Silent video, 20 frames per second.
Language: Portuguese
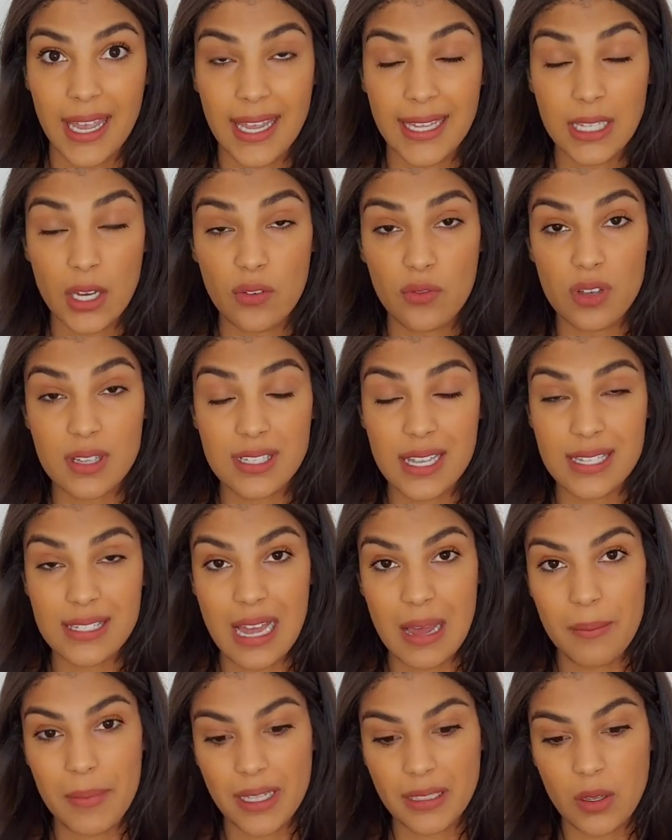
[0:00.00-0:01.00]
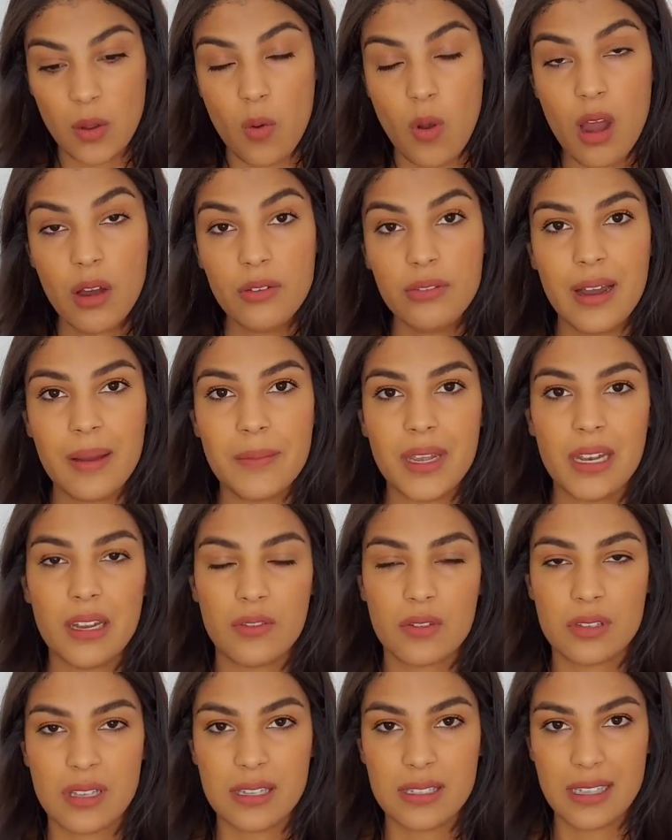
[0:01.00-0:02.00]
Então, você sabendo em qual família
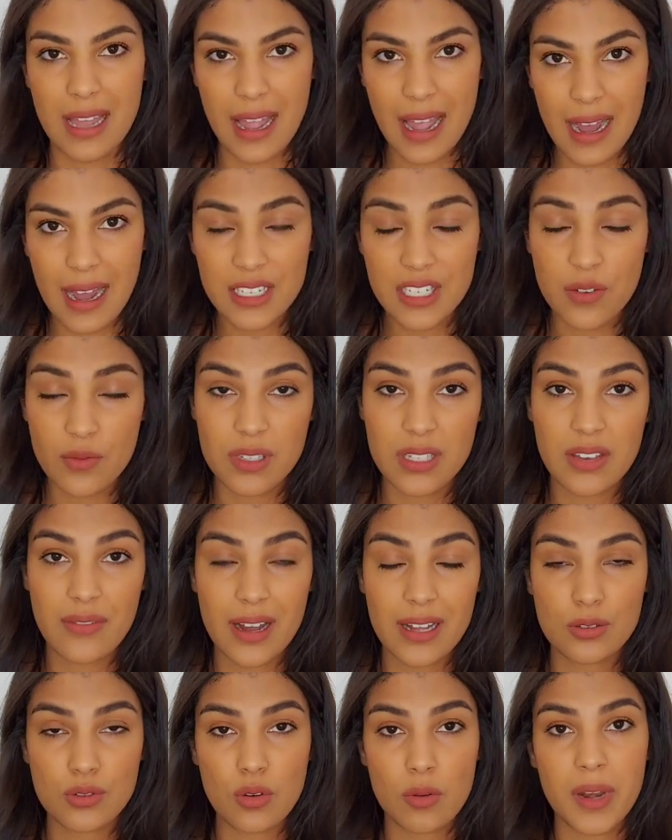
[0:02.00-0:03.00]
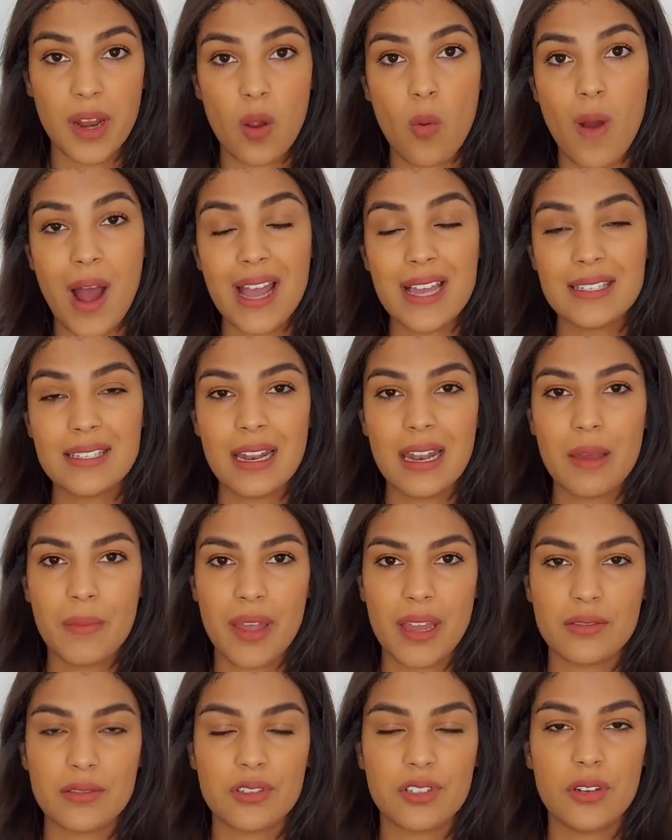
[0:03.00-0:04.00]
você se encaixa, você vai descobrir quais
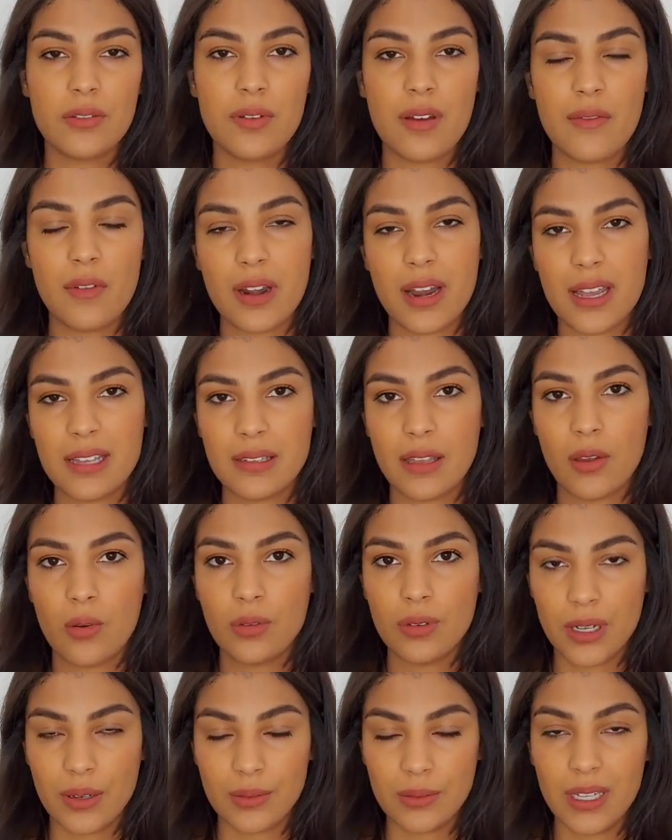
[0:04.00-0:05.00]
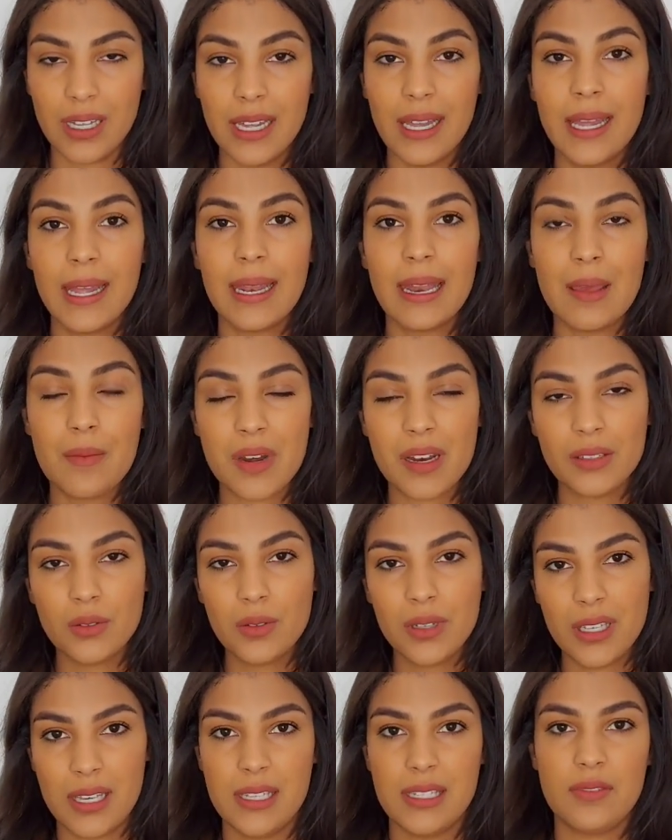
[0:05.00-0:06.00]
elementos te favorecem ou não.
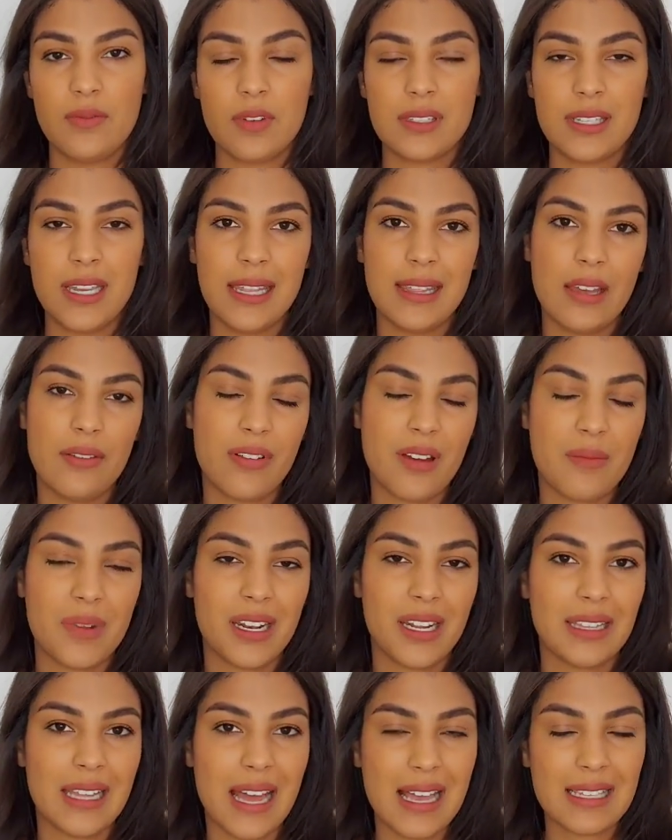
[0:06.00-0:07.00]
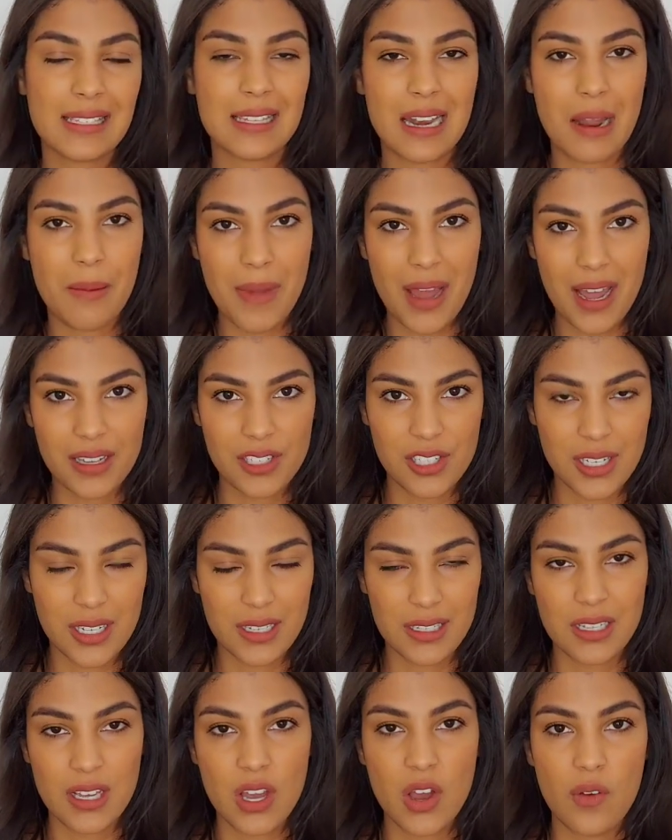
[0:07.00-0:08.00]
Lembrando que, se você é da família das
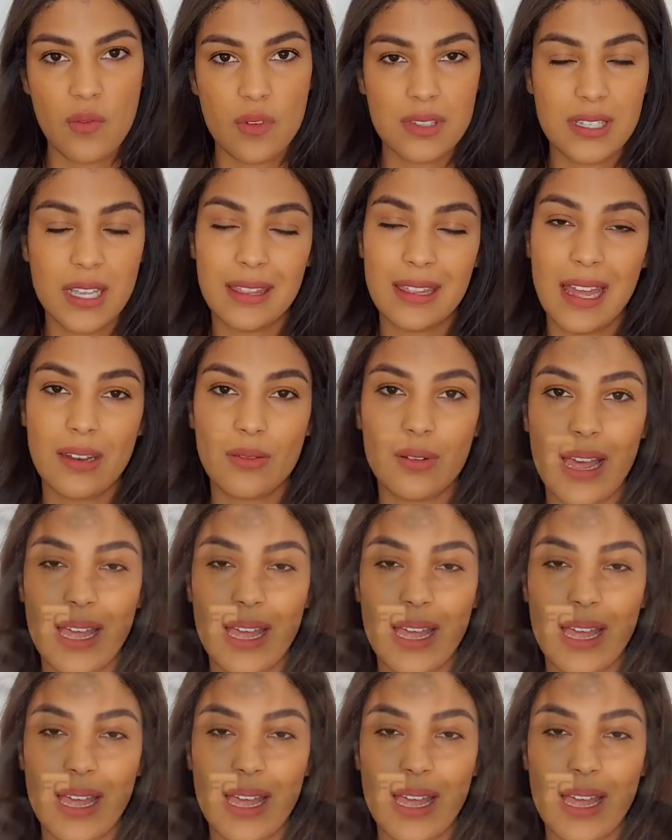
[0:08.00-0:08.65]
dramáticas, você está no